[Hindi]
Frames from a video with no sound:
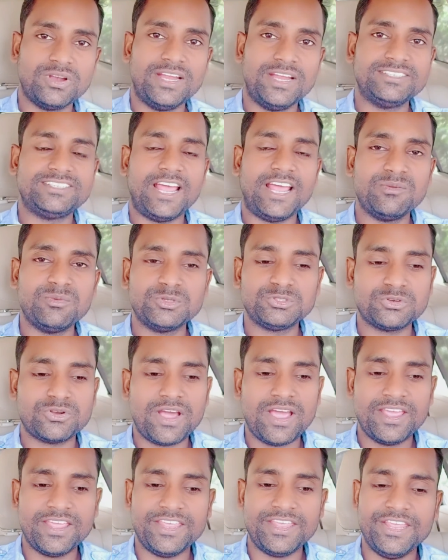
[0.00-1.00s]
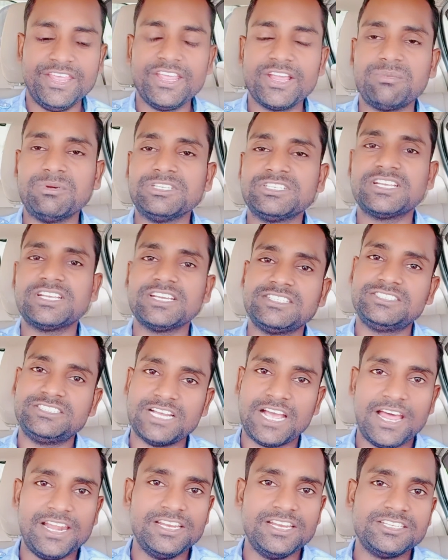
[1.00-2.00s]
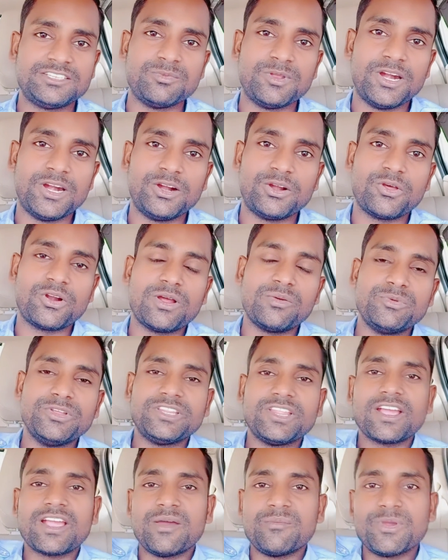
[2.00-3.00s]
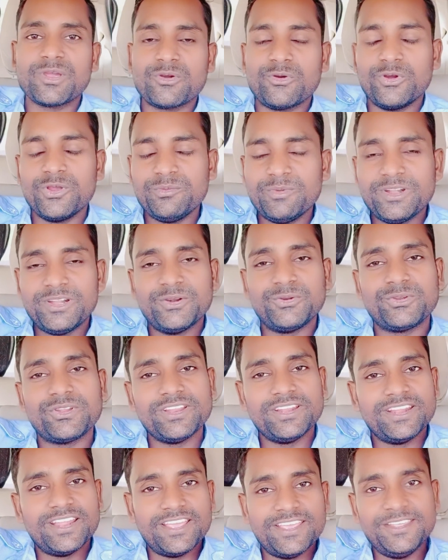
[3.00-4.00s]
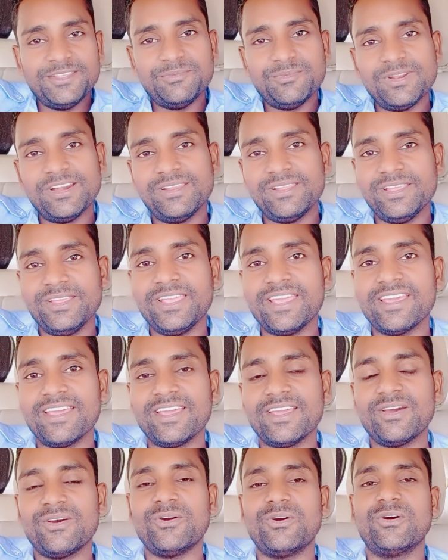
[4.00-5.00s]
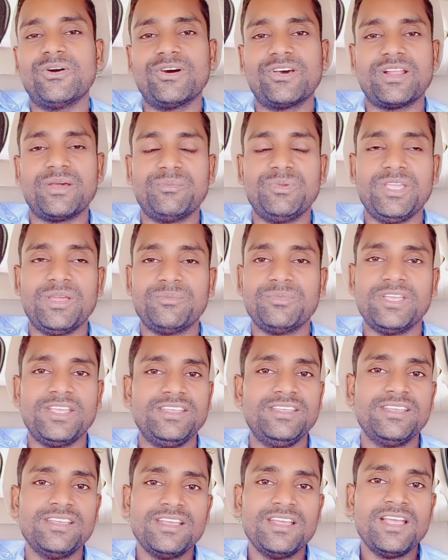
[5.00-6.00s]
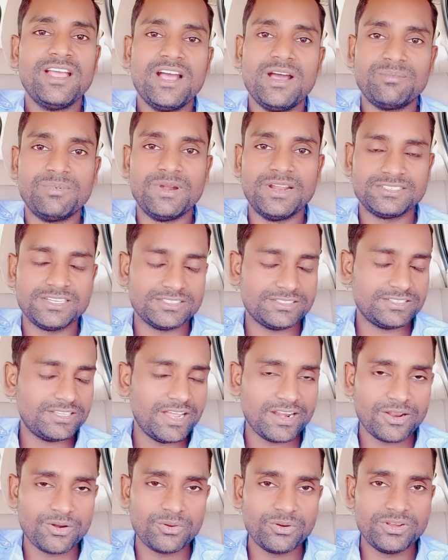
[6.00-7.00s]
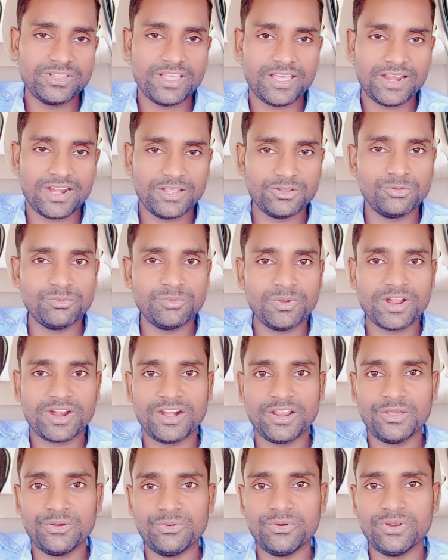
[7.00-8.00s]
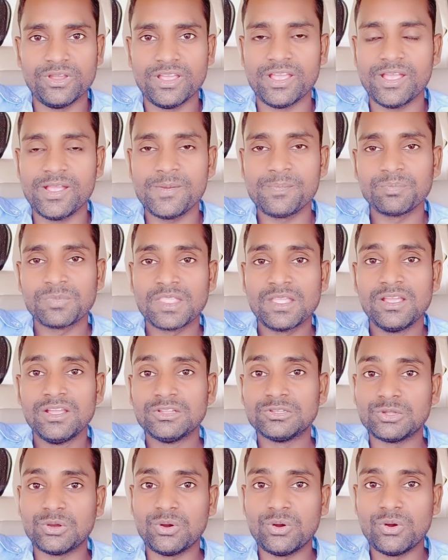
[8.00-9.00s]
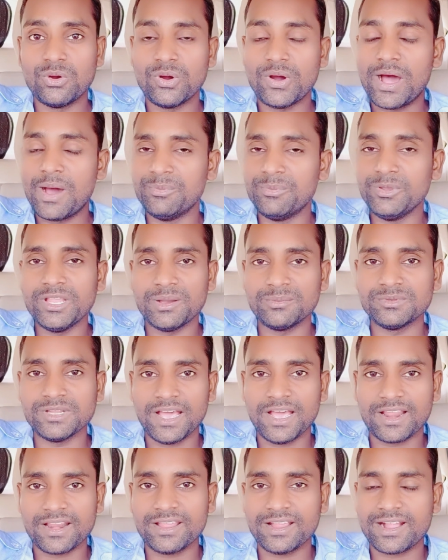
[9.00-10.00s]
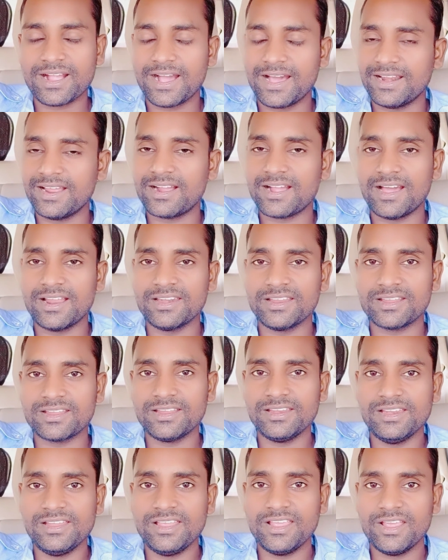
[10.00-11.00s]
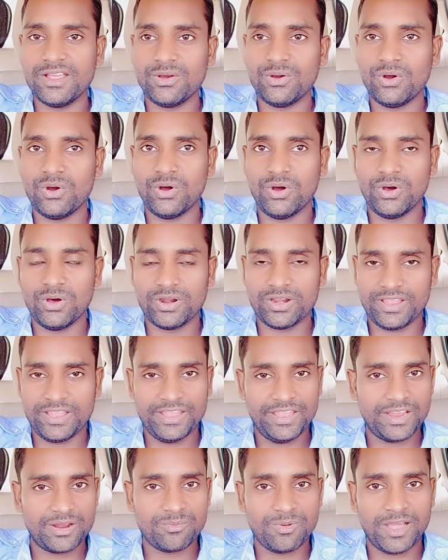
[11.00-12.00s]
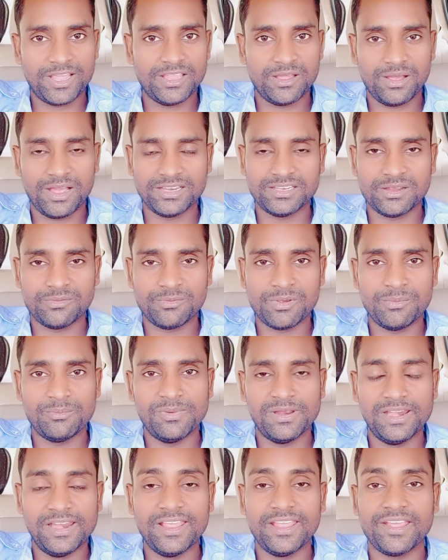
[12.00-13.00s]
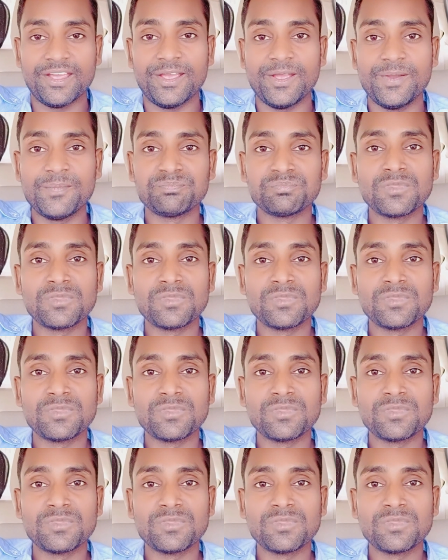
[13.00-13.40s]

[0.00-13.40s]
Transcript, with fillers: टाइम हो चुका है एक बज के चालीस मिनट और अभी तक हमें कोई भी ड्यूटी नहीं मिली है और अभी हम यही अपना सस्तारा रोड देहरादून में खड़े हुए हैं तो अभी हम जा रहे हैं खाना खाने के लिए और एक भाई आज हमें मिले हैं